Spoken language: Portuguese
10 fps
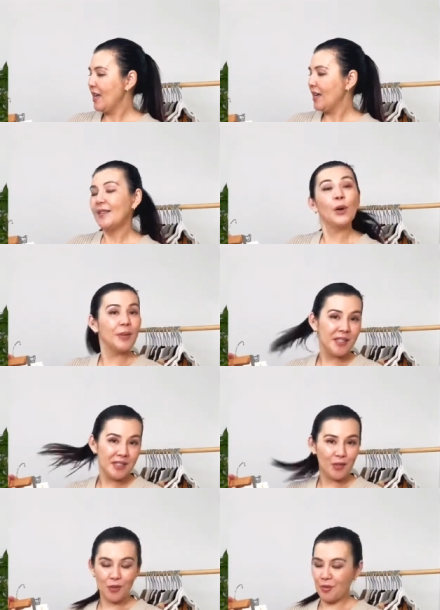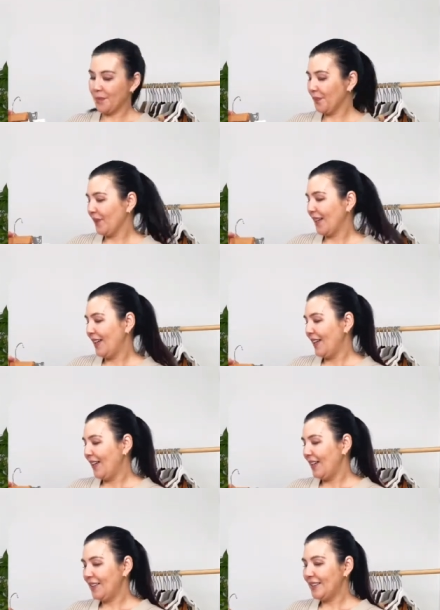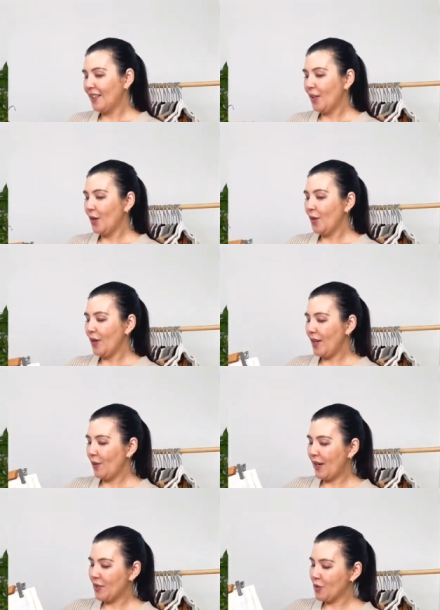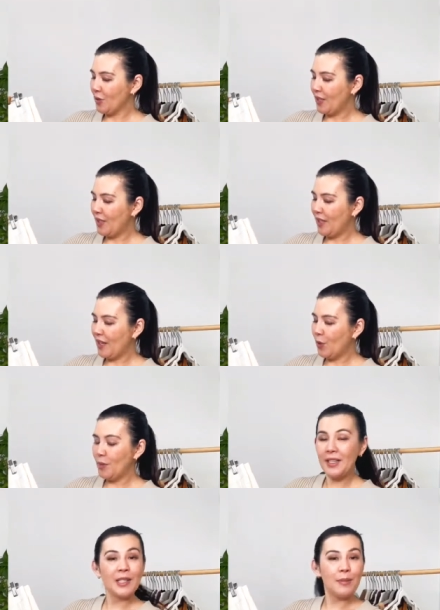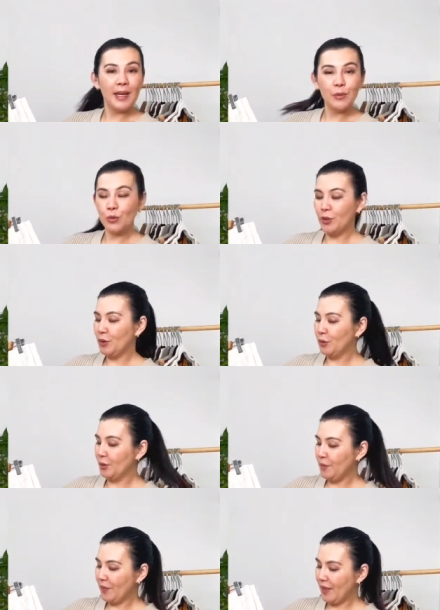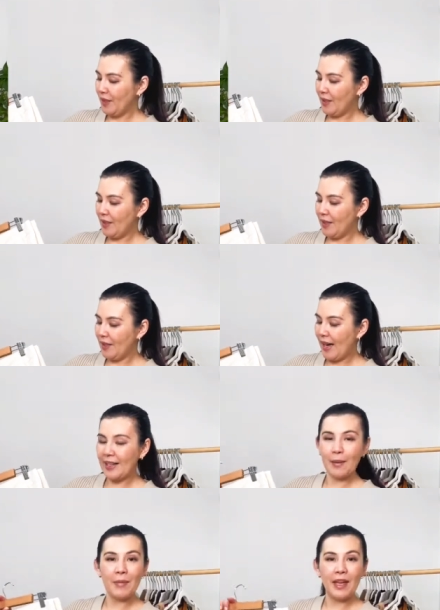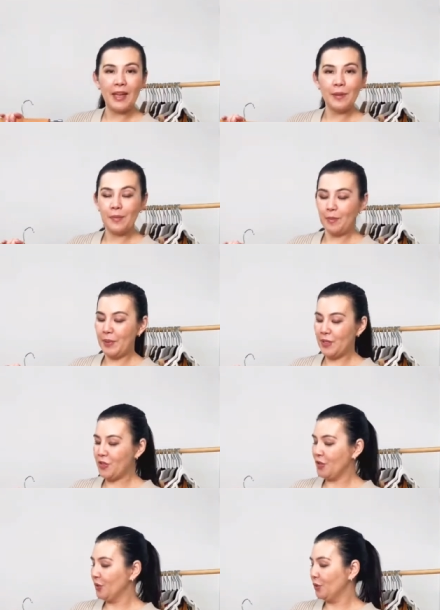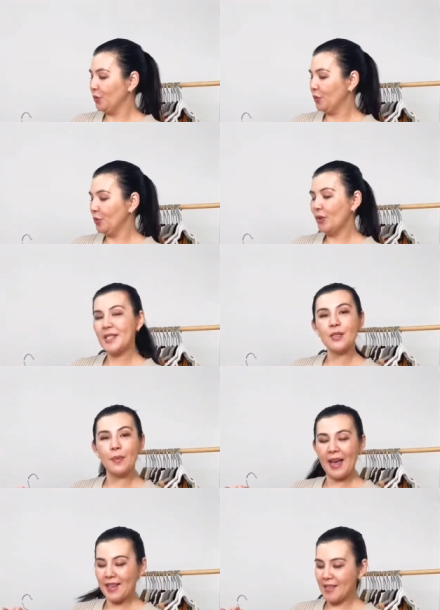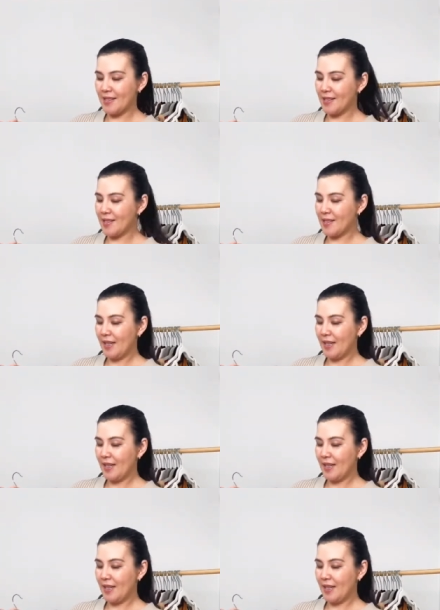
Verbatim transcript: Não preciso. Então eu acho que eu me animei muito e acabei pedindo duas peças